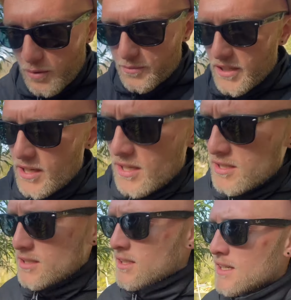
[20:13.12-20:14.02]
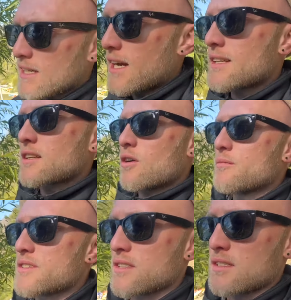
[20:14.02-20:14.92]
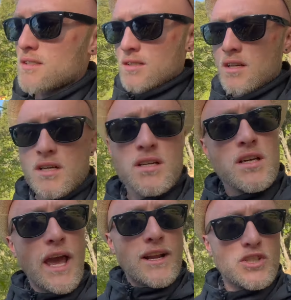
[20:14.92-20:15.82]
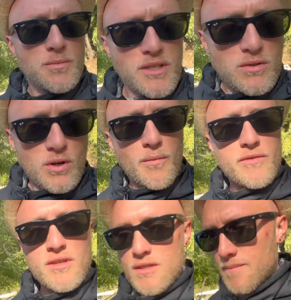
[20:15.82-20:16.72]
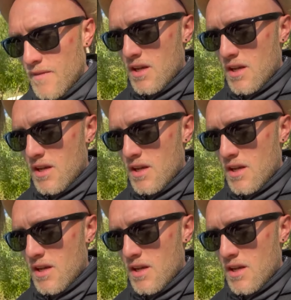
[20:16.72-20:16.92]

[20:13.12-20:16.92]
ob der Guide noch ein bisschen Englisch spricht oder ob wir